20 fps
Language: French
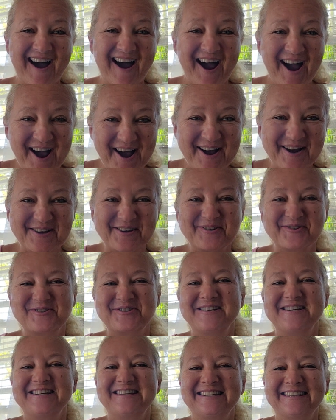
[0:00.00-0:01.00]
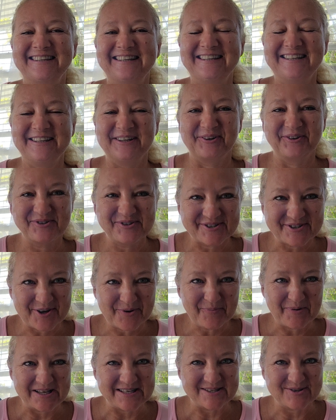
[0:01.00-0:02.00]
un que j'ai écrit qui
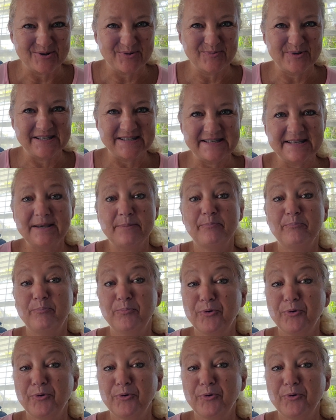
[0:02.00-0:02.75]
ressemble à celui-ci.